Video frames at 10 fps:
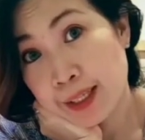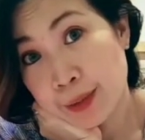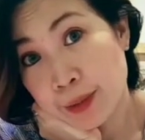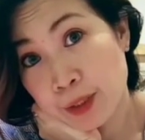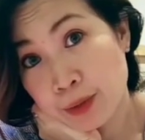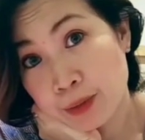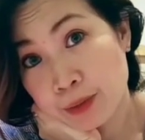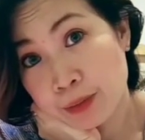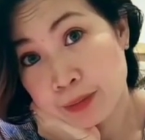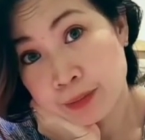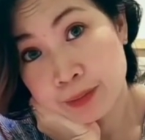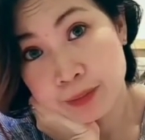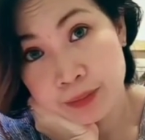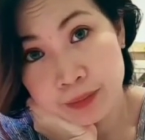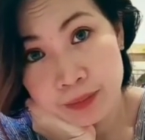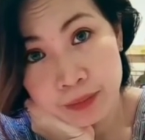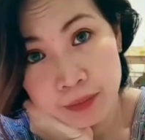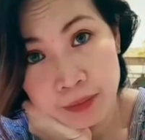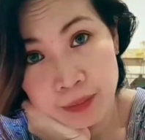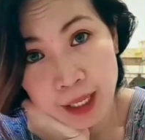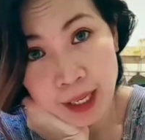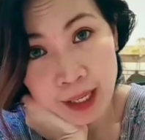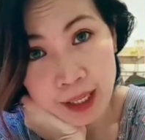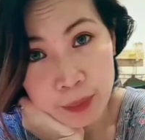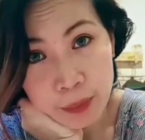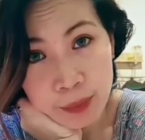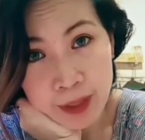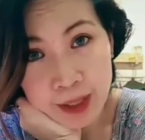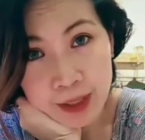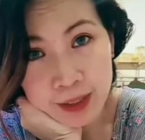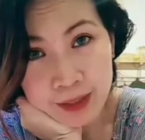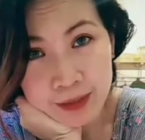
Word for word: Lalo na kung mahal mo pa.